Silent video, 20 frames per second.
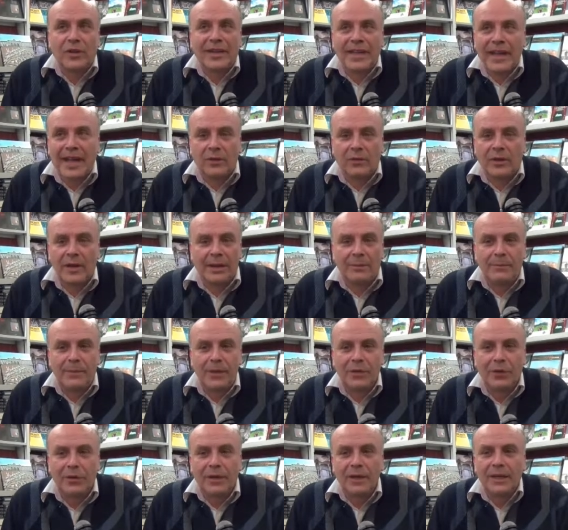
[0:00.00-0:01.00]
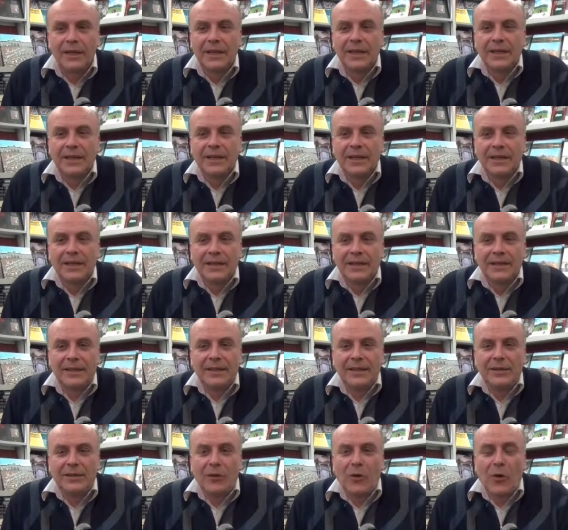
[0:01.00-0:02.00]
È chiaro che il mio
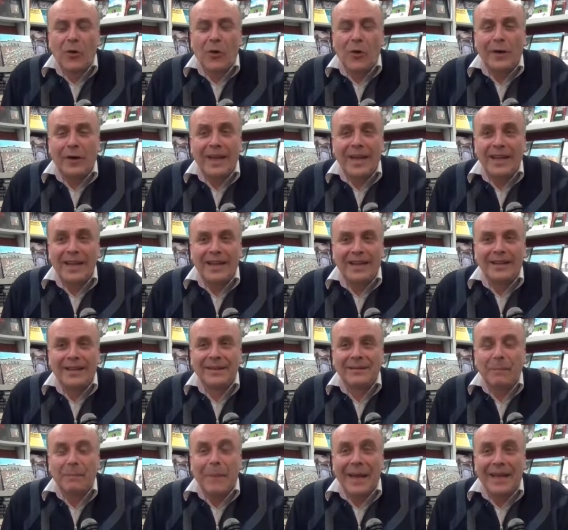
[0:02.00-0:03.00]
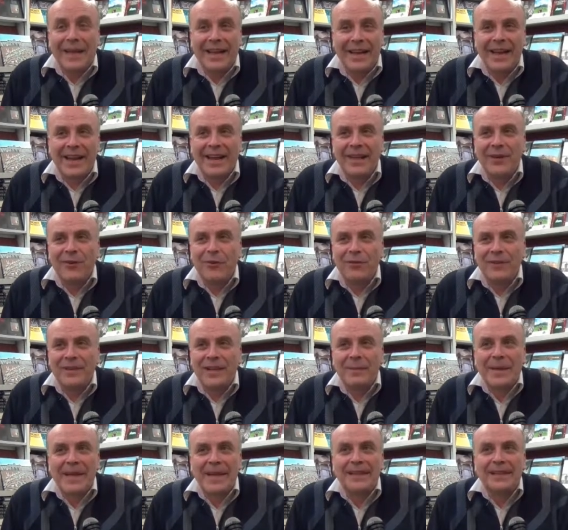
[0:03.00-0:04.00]
non è Maigret,
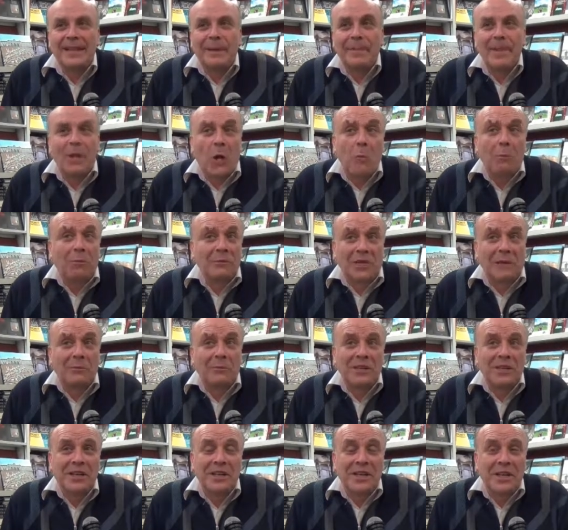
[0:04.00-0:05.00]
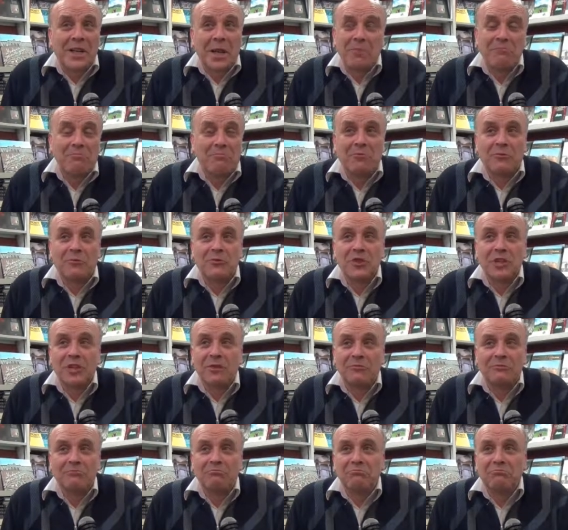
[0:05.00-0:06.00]
ovviamente, però potremmo dire che è così
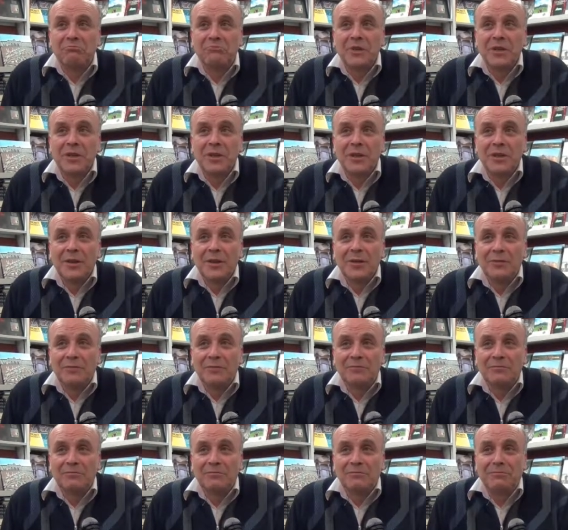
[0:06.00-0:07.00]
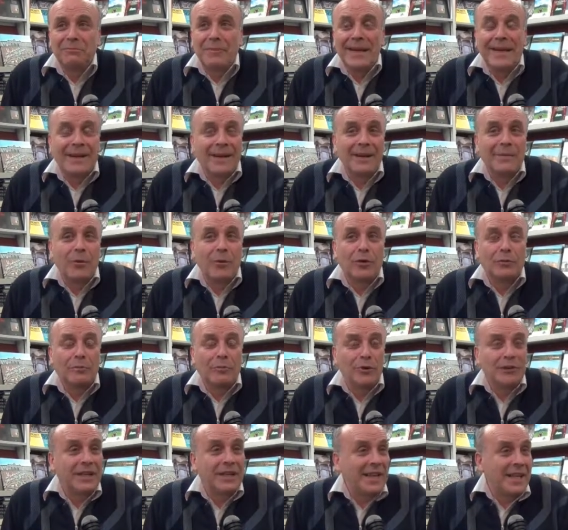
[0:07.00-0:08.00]
un un megremo
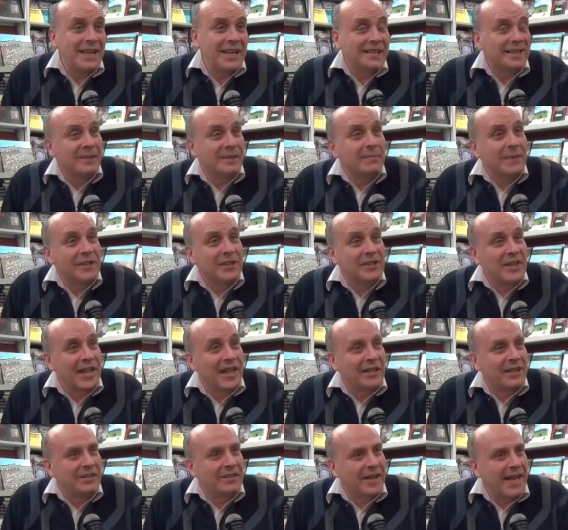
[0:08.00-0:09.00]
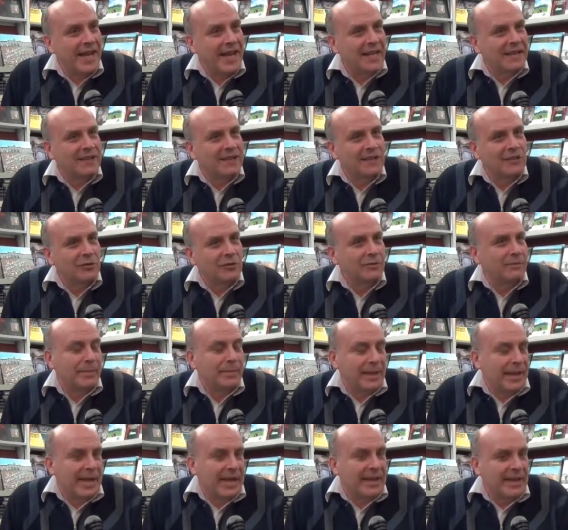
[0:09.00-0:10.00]
modenese per certi versi, insomma,
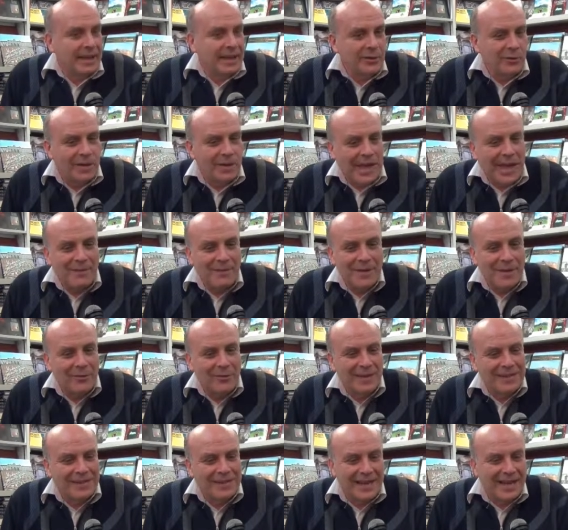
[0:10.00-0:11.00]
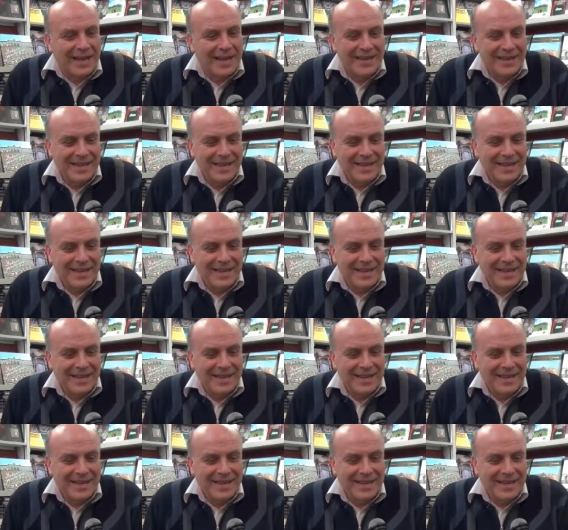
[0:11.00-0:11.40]
perché credo che abbia questa